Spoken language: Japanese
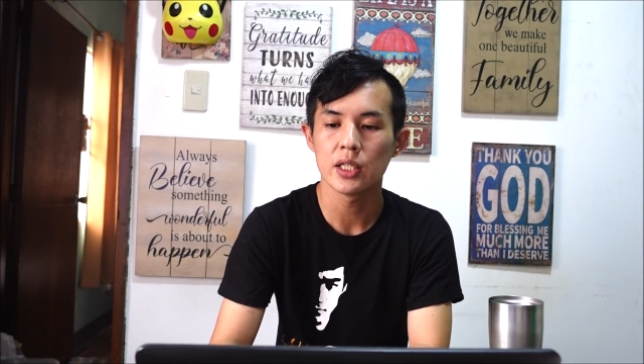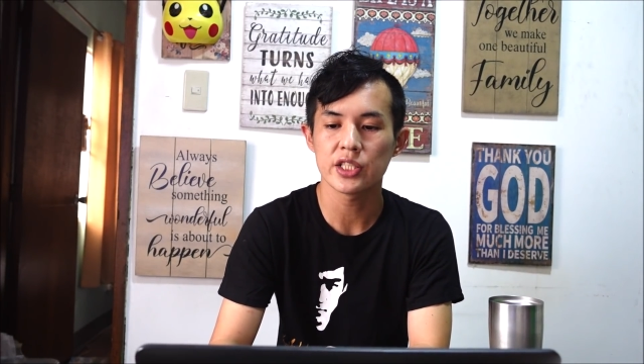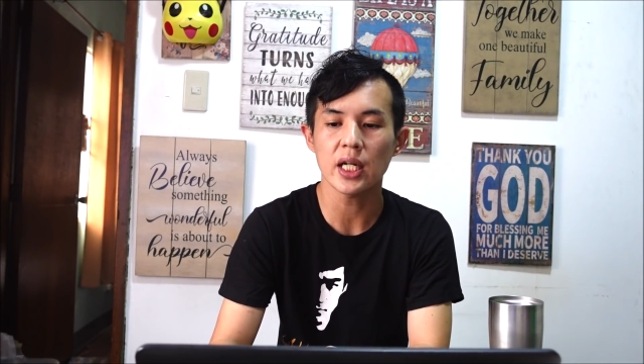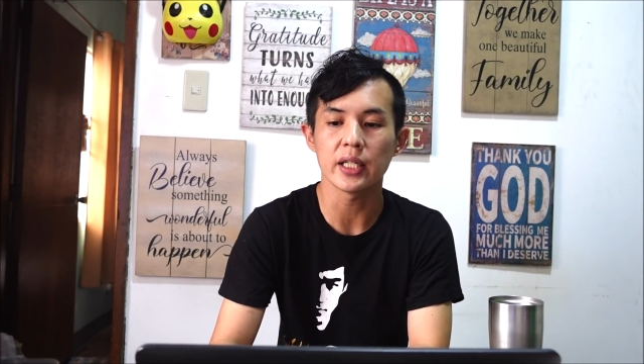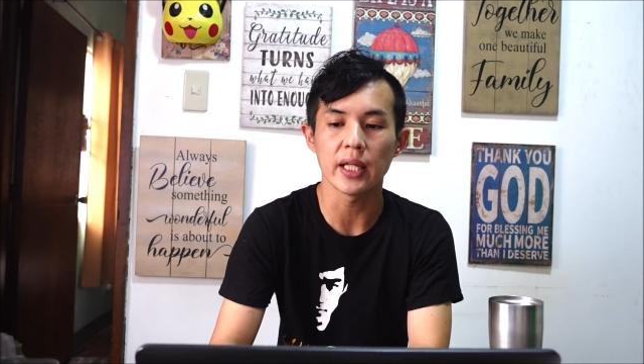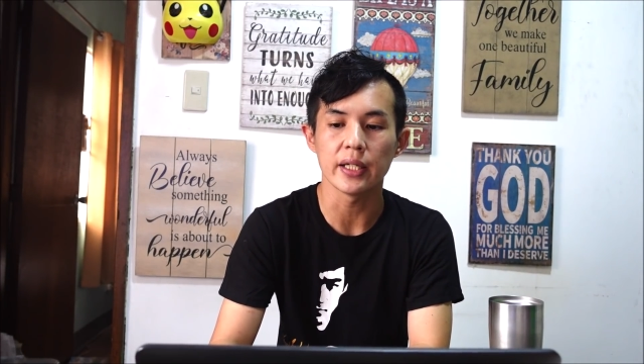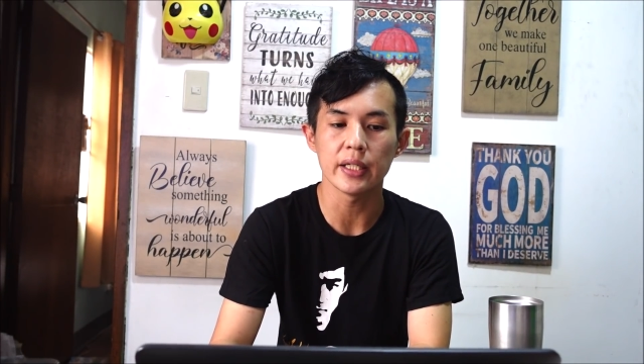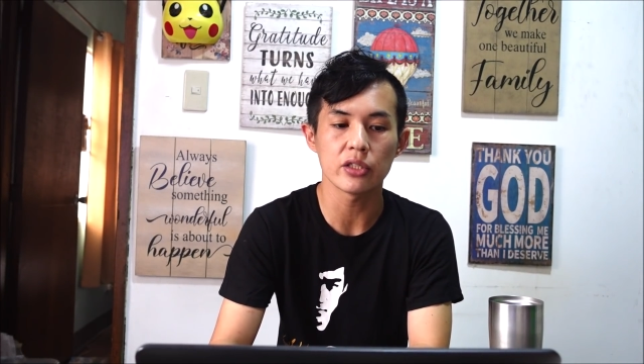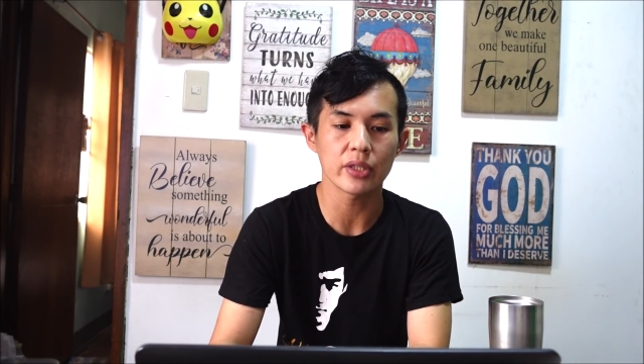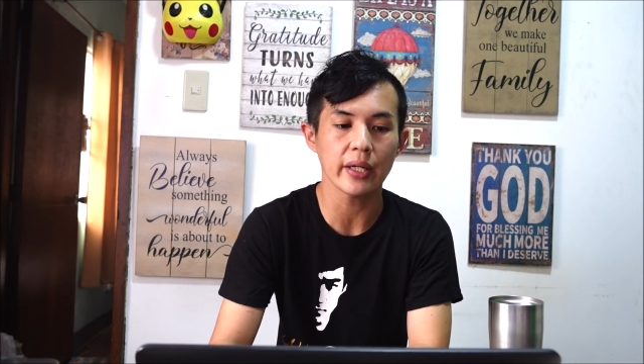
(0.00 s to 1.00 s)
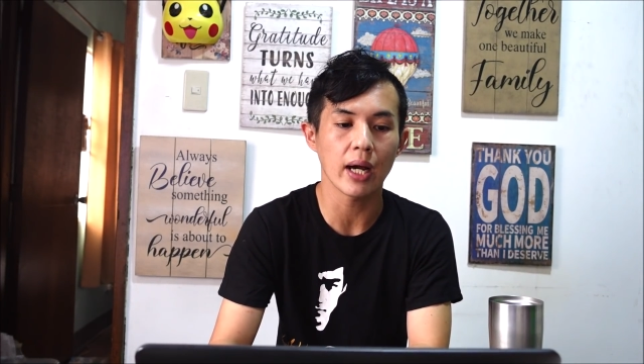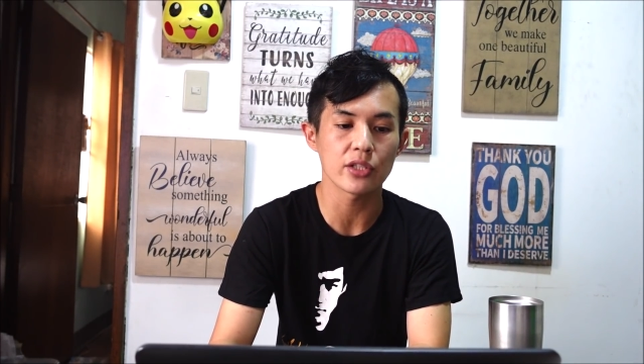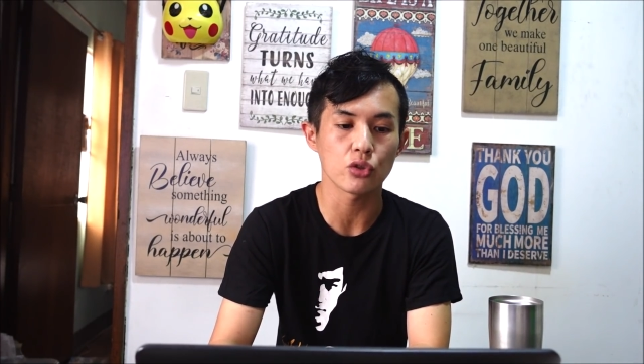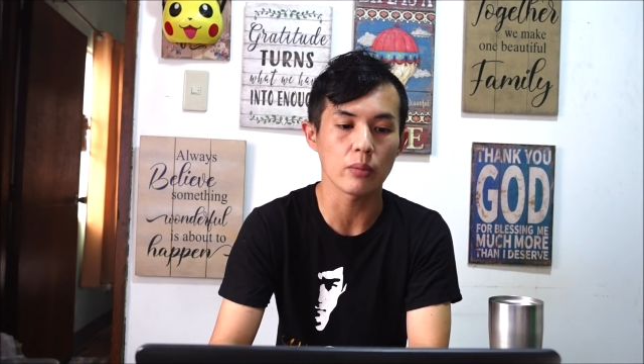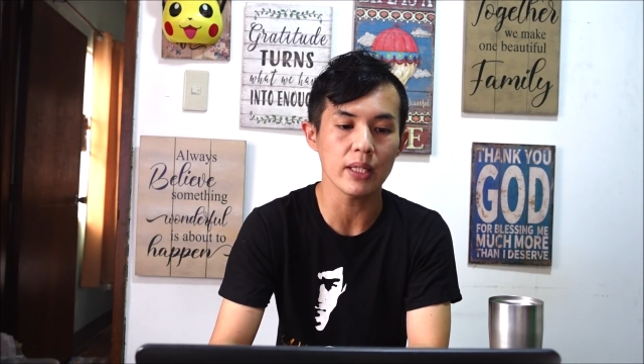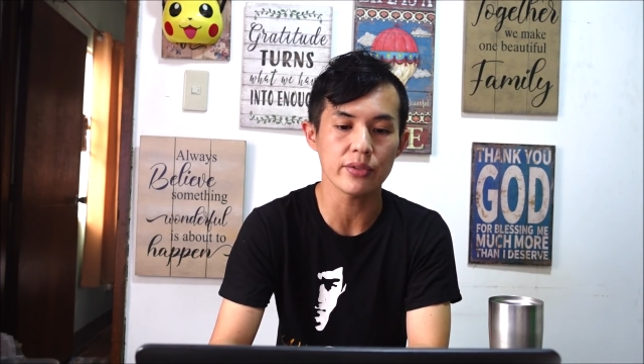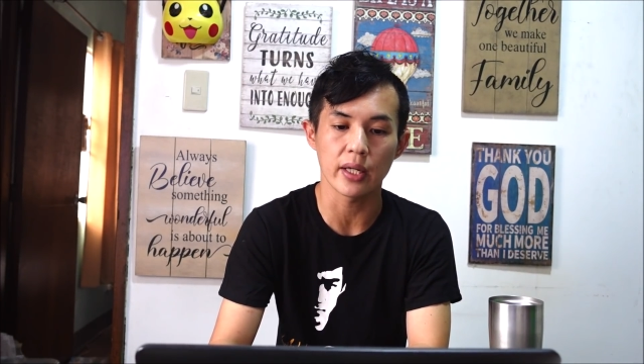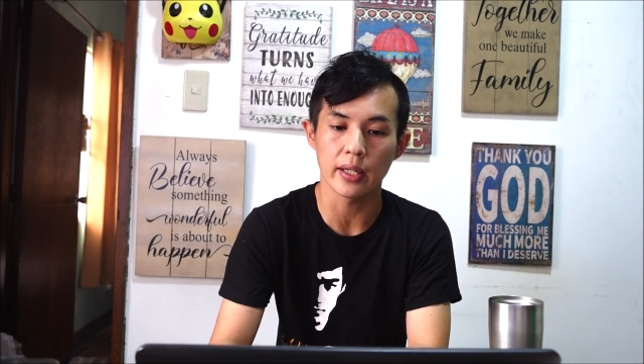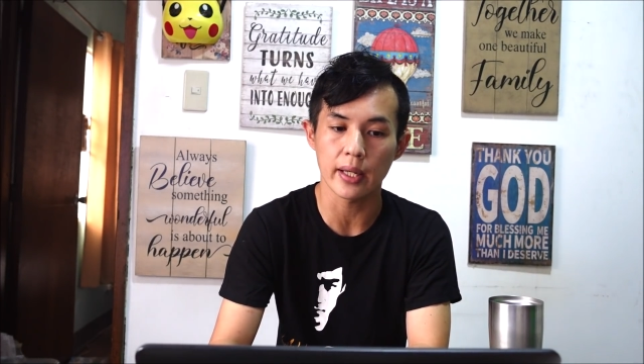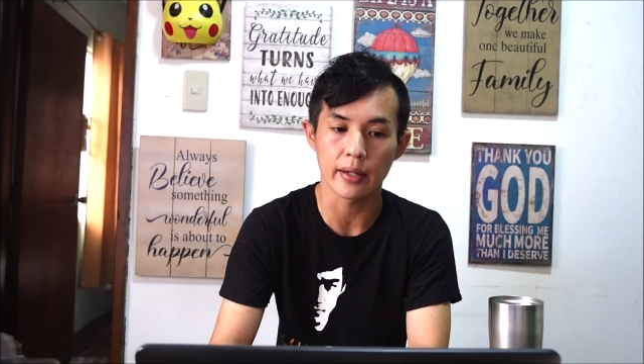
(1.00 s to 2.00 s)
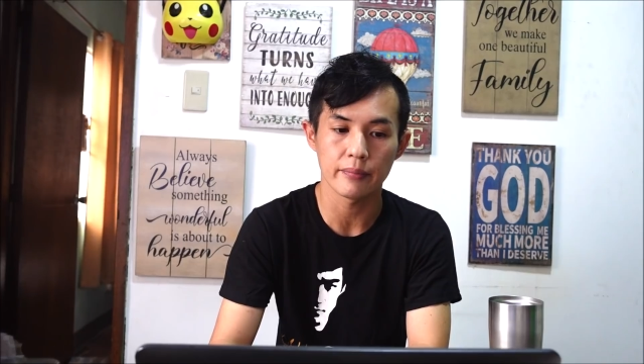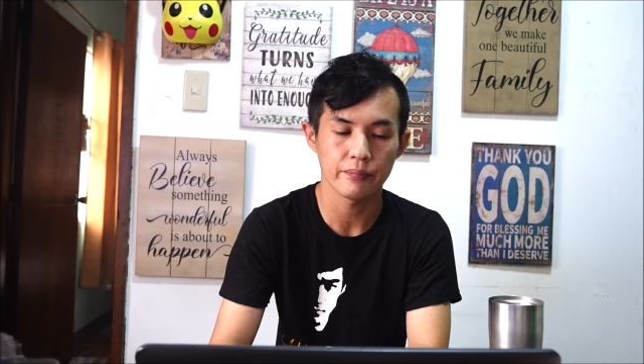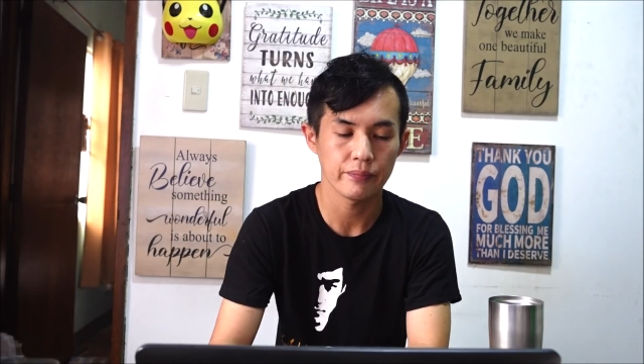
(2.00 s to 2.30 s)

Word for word: 下にね、リンク先を貼っちょきますけどね。